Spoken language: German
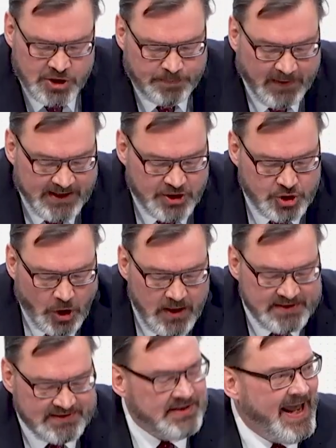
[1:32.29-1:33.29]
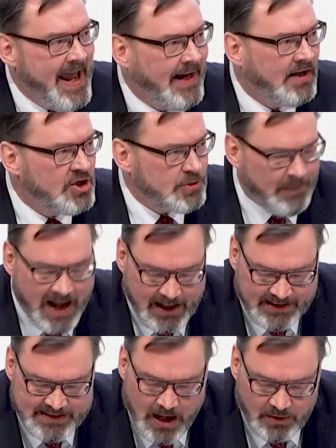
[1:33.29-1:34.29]
spricht Scholz in der
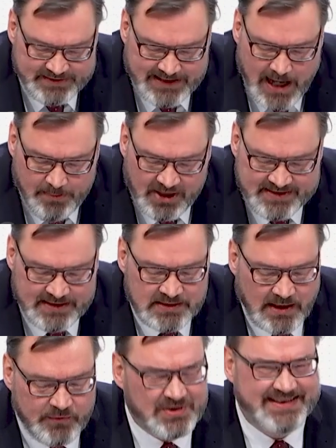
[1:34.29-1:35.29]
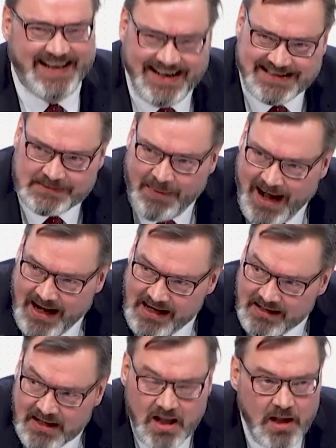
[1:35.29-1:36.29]
englischsprachigen Ausgabe des Interviews sechsmal